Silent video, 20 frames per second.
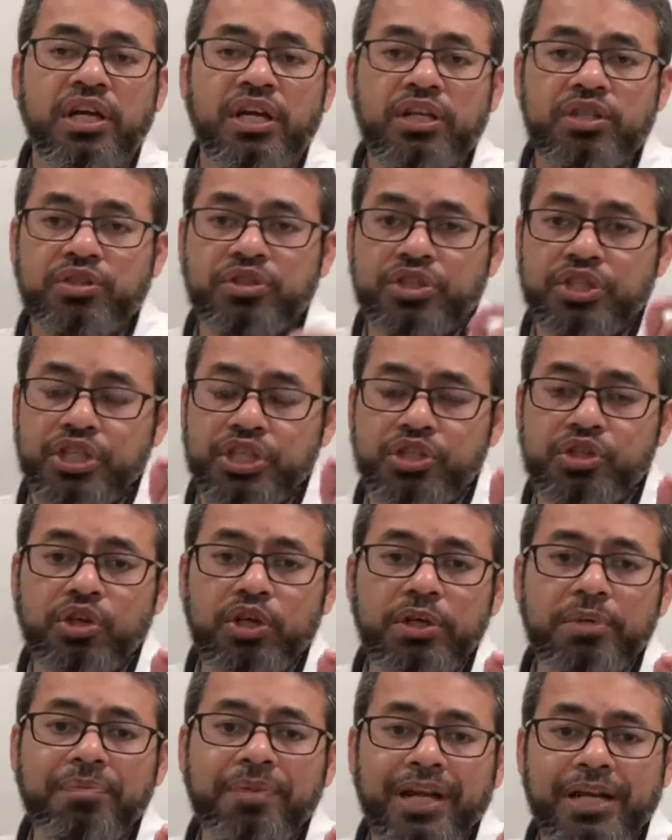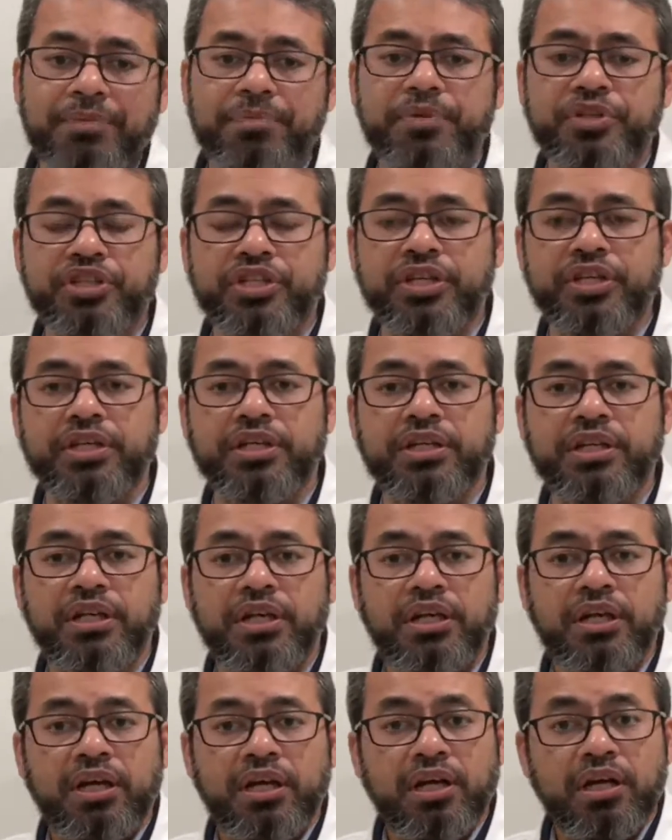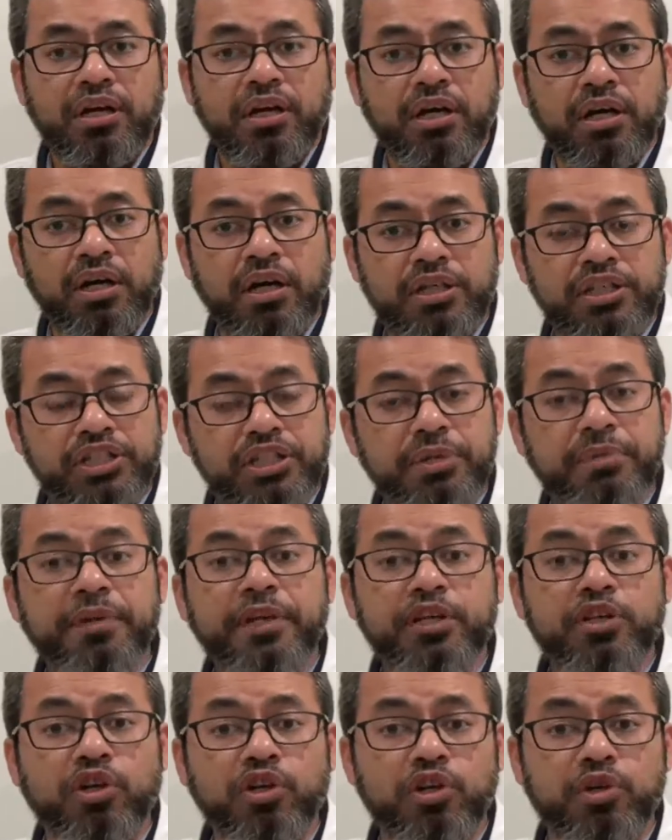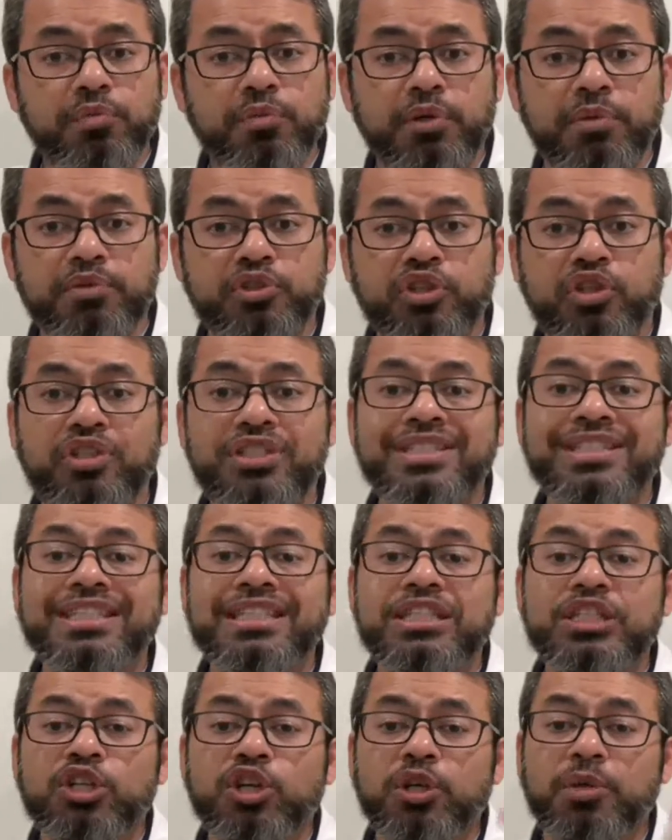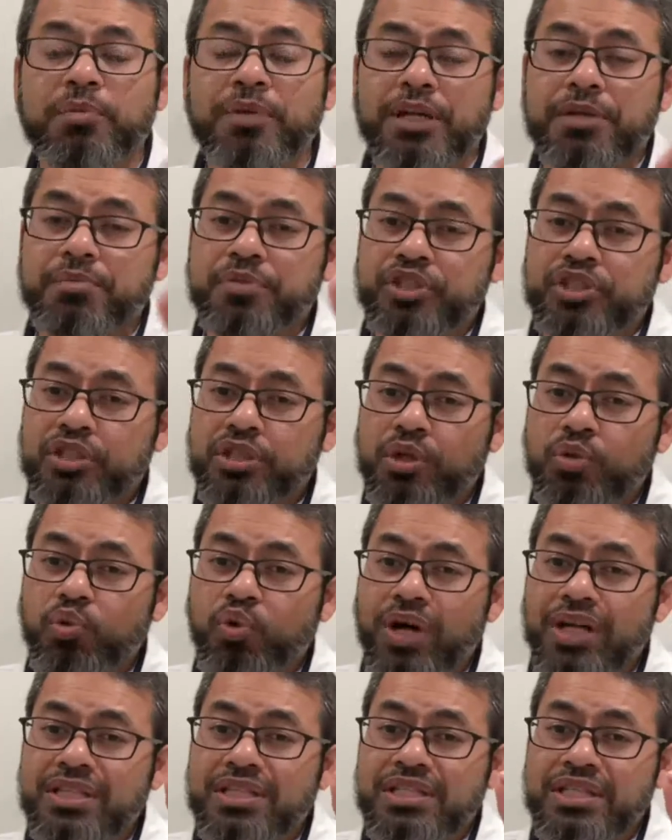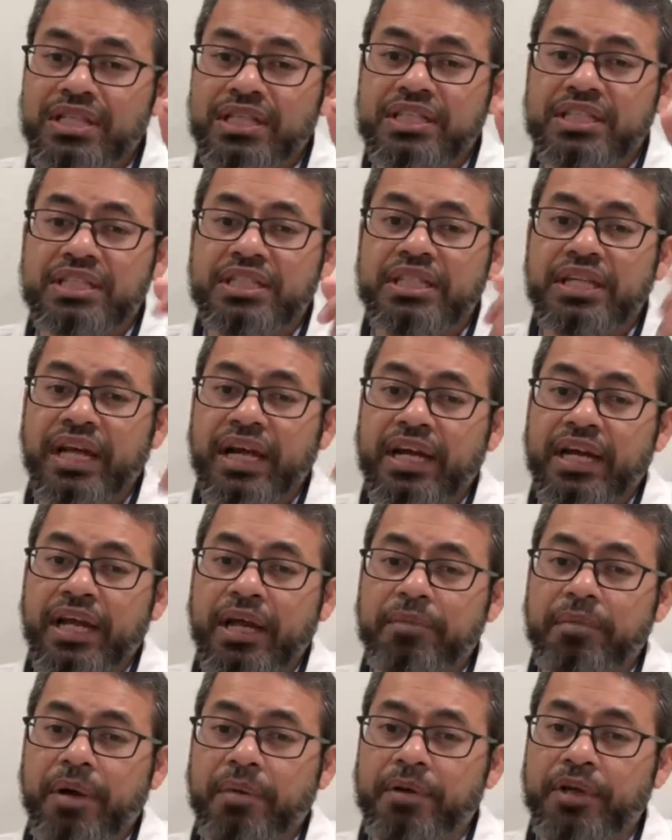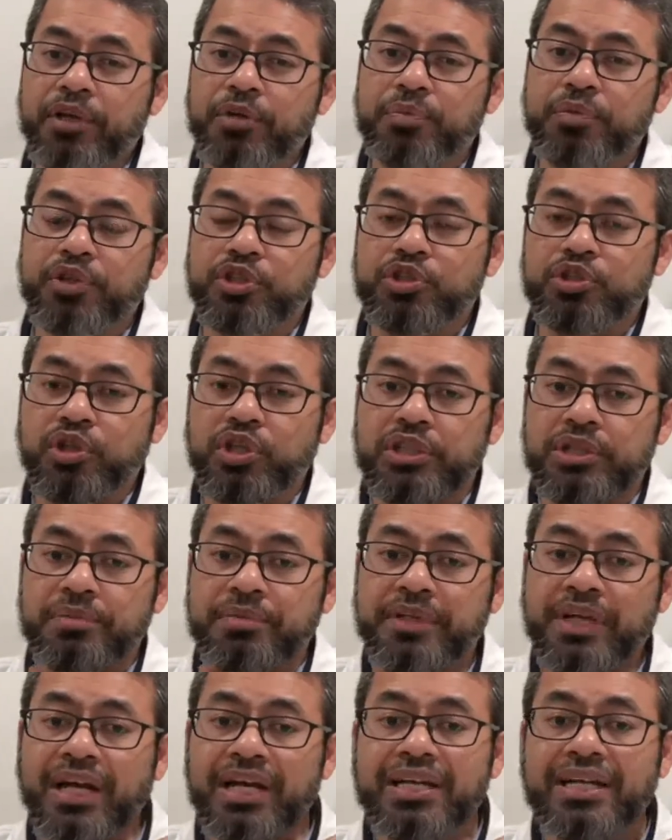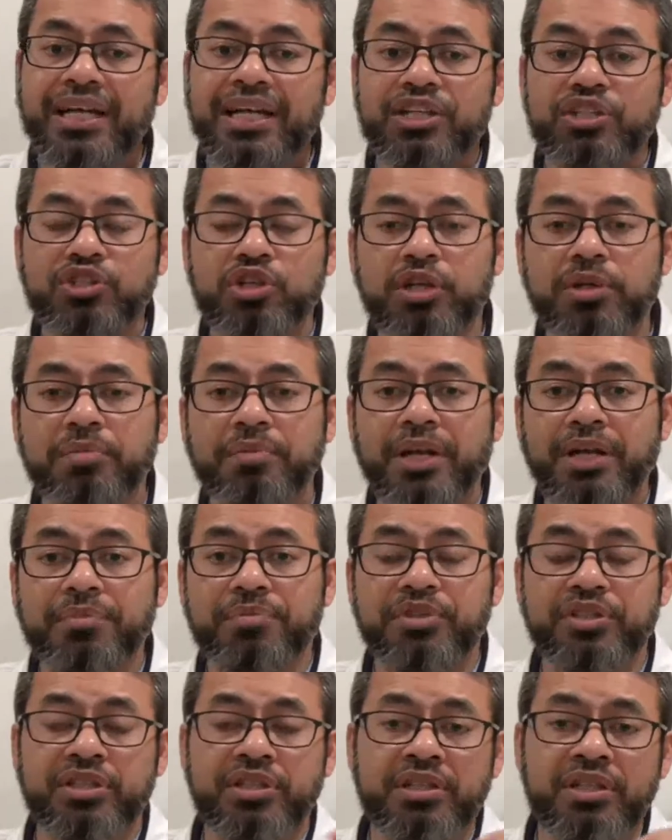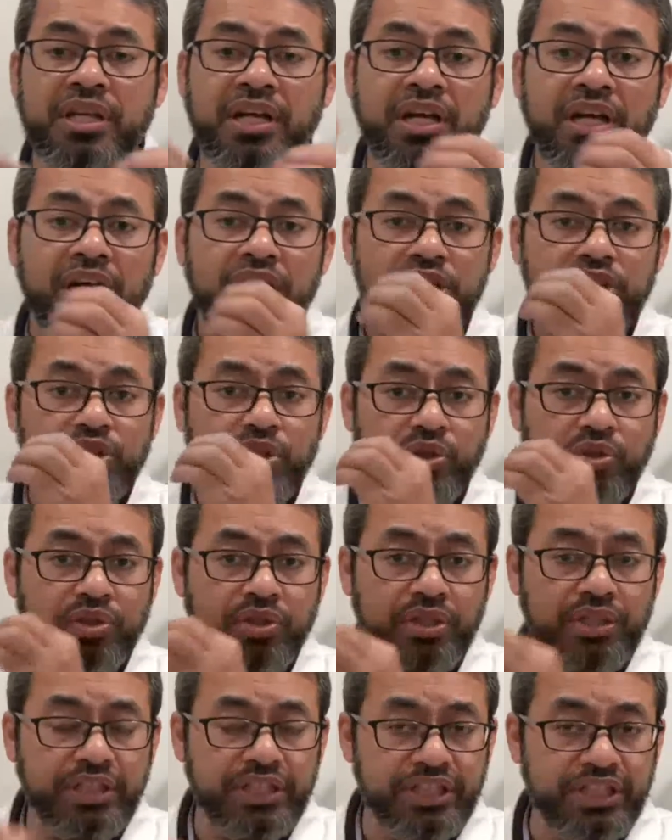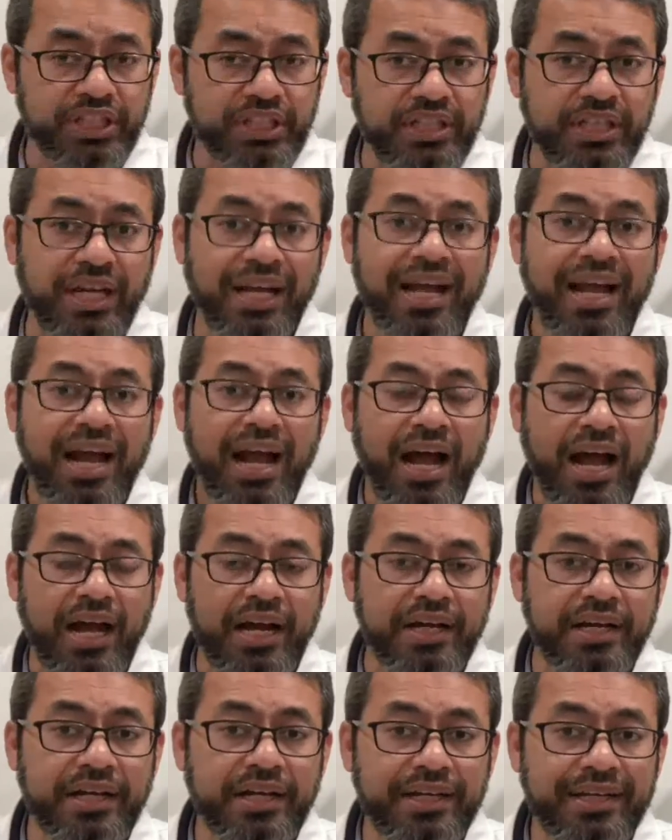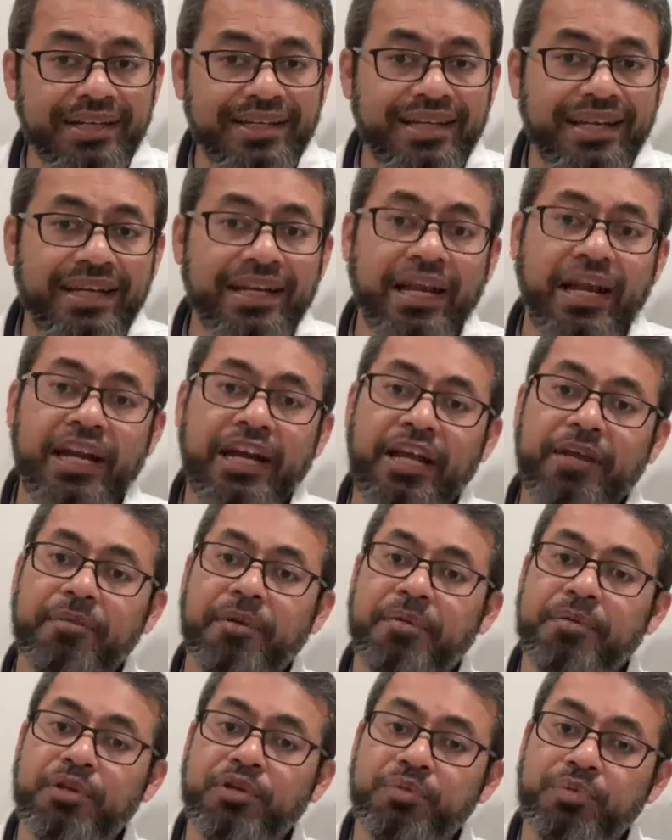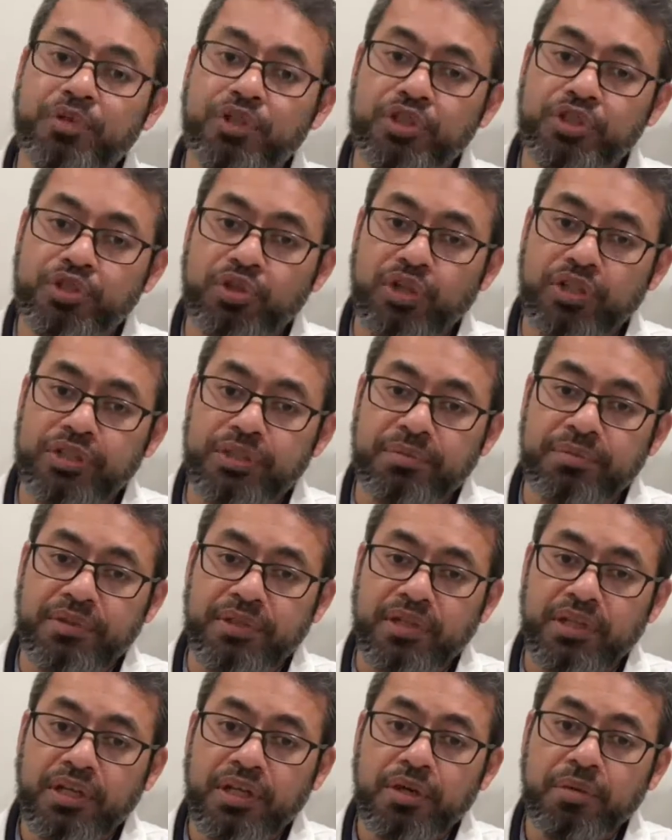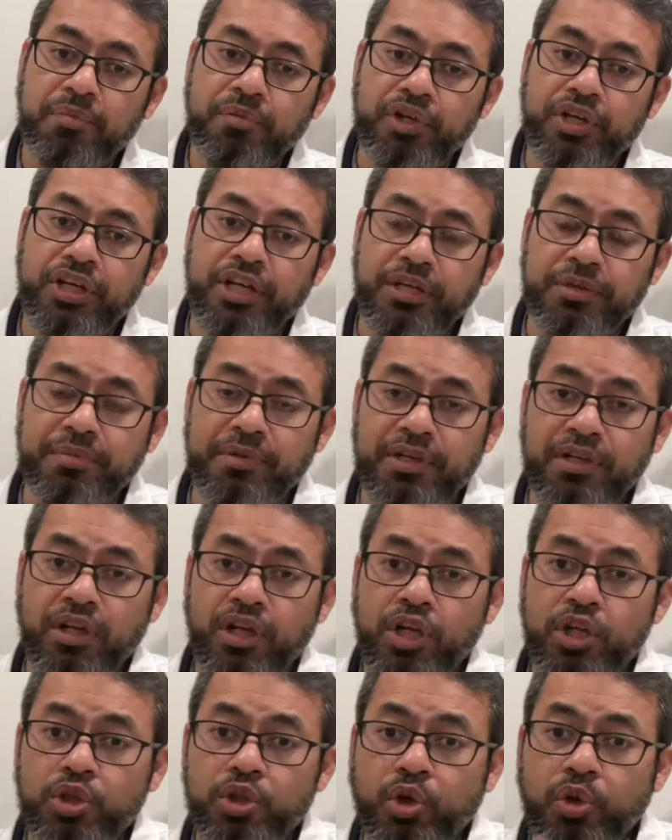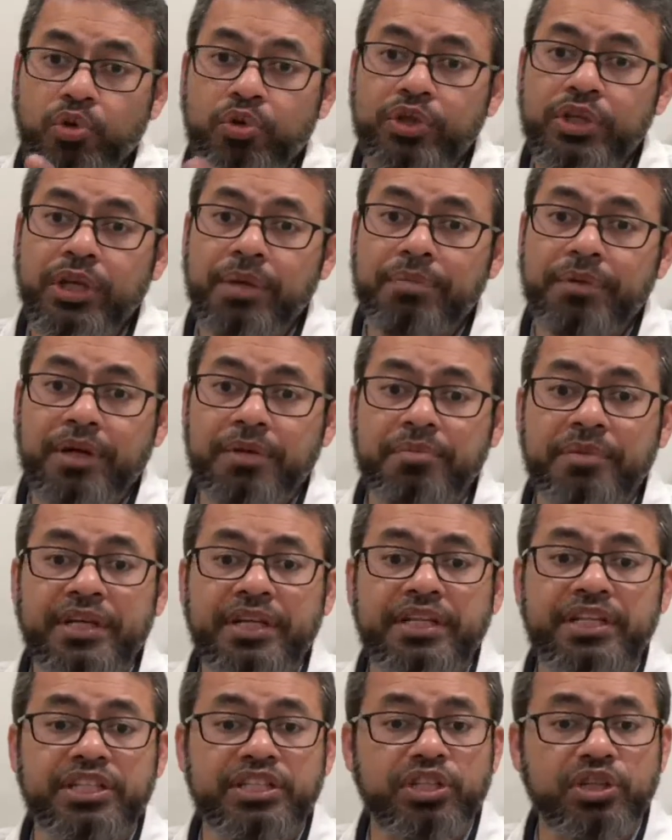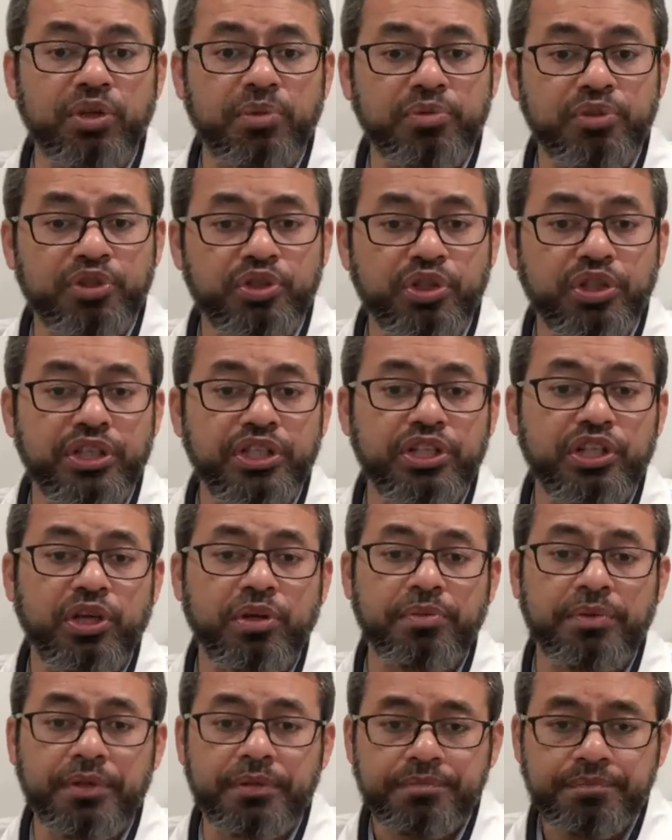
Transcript: সো সিস্টোলিক ব্লাড প্রেশারের সিভিয়ার কখন বলবো যখন সিস্টোলিক ব্লাড প্রেশারটা ওয়ান সিক্সটি অ্যান্ড অ্যাবাভ এর উপরে চলে যাবে আর ডায়াস্টোলিক ব্লাড প্রেশারটা যখন নিচেরটা হান্ড্রেড টেন অ্যান্ড অ্যাবাভের উপরে চলে যাবে মনে রাখবেন তখনই আপনার মেডিকেশন অবশ্যই নিতে হবে